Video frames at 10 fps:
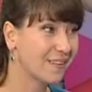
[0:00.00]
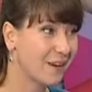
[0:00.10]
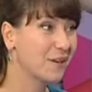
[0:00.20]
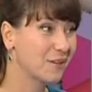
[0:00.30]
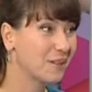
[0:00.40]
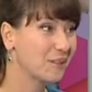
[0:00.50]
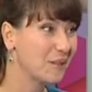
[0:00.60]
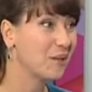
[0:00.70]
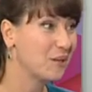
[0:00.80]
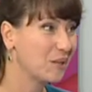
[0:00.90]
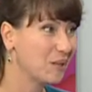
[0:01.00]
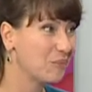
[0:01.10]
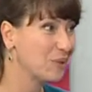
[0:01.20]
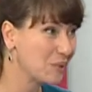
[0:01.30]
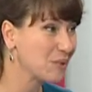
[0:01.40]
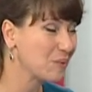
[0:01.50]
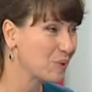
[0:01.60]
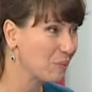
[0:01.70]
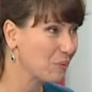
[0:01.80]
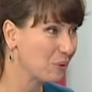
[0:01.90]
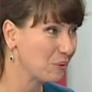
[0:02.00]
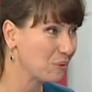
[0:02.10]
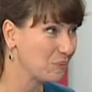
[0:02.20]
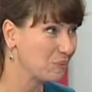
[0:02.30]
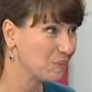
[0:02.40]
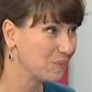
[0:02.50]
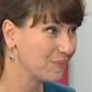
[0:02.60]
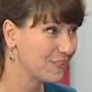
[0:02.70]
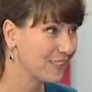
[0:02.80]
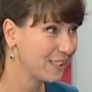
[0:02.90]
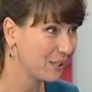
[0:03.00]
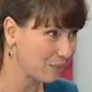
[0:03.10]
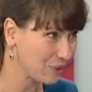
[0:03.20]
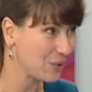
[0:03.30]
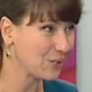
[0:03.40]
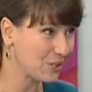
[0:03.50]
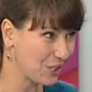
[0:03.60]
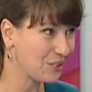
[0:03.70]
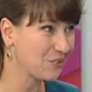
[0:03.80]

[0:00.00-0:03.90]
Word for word: как э, э медицинскому работнику обращаются Безусловно.